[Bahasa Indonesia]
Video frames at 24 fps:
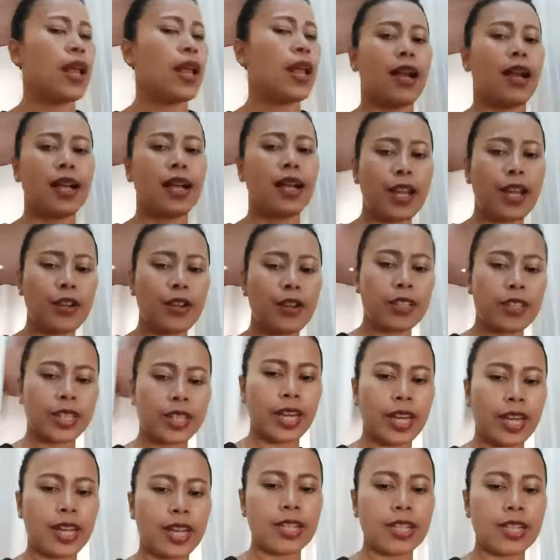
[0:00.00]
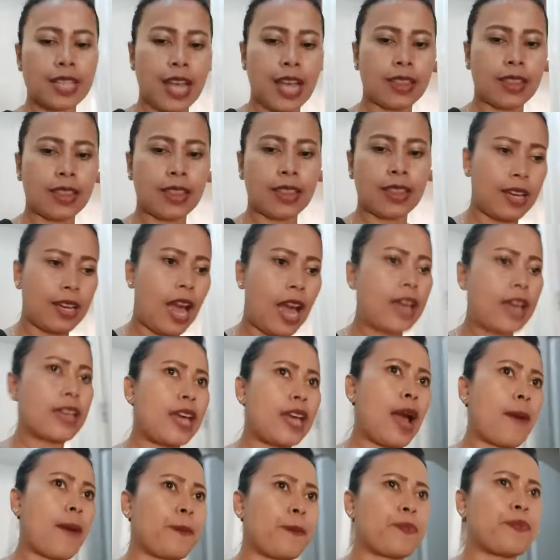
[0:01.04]
enggak dong teh kan sate
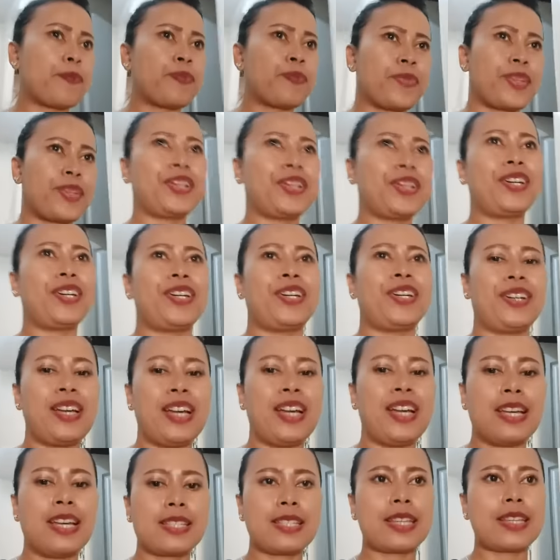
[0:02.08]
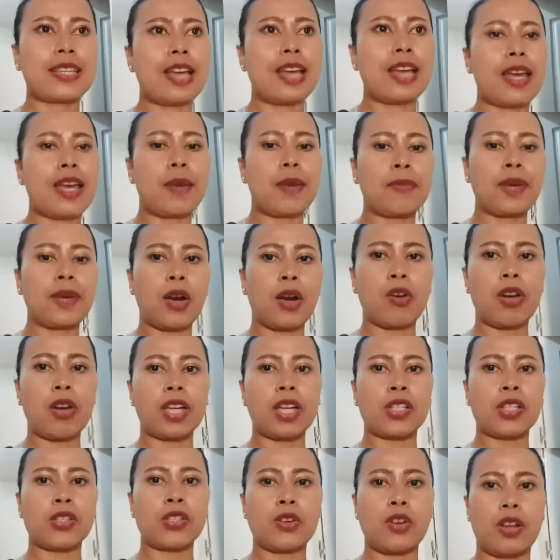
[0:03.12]
ayam nah, sate ayam nggak
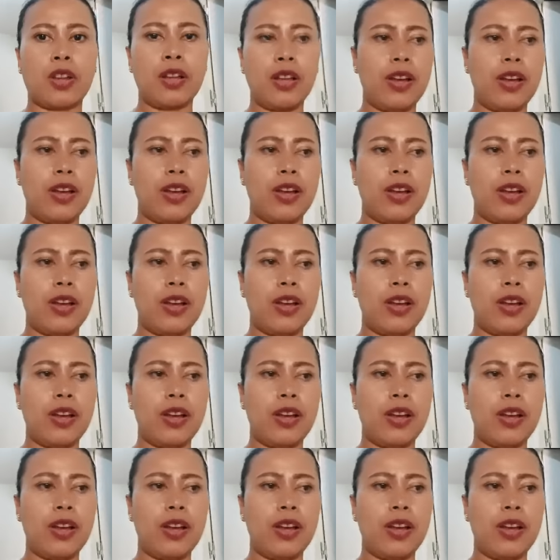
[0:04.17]
kolesterol